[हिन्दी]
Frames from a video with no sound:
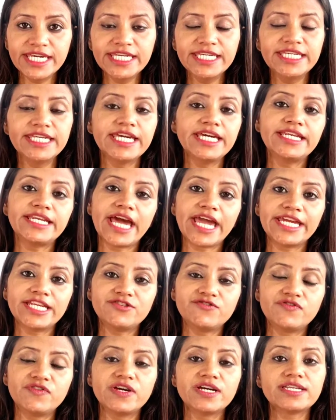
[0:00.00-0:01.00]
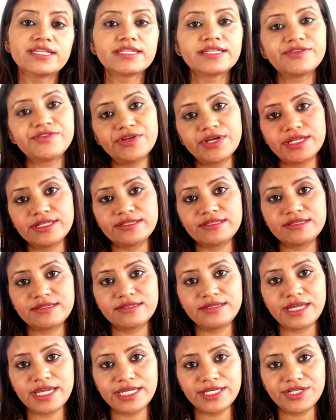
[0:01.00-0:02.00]
की ये नाइटवेयर
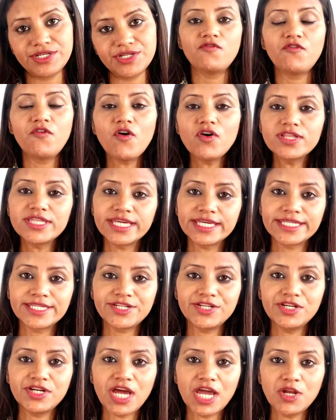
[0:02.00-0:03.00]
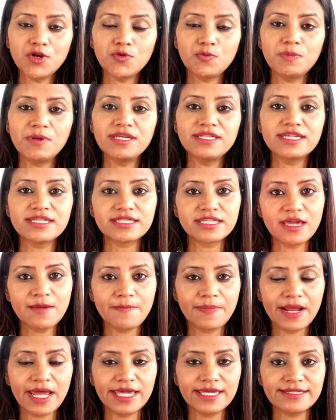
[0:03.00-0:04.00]
ड्रेस नाइट फोर सिक्सटी नाइन रुपीज इसकी
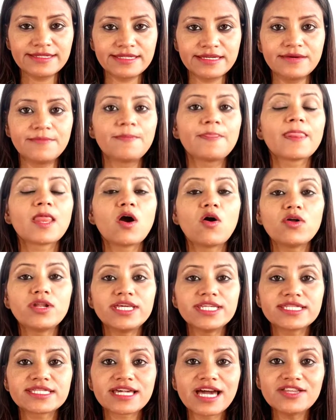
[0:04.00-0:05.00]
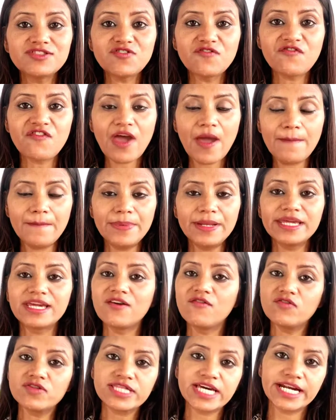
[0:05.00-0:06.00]
प्राइस है और इसका जो
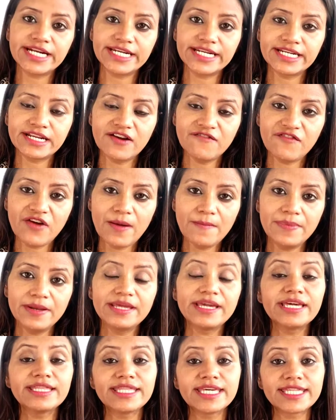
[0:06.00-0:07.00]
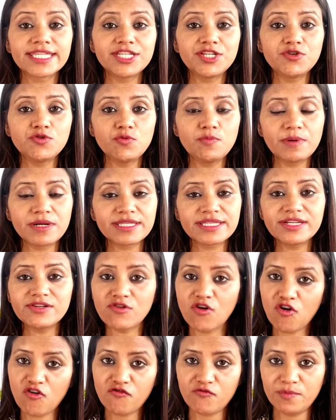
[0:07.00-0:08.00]
फैब्रिक है वो साटन का फैब्रिक है सिक्सटी टू
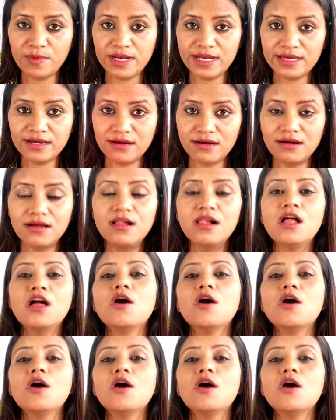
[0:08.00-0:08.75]
परसेंट ऑफ मिलेगा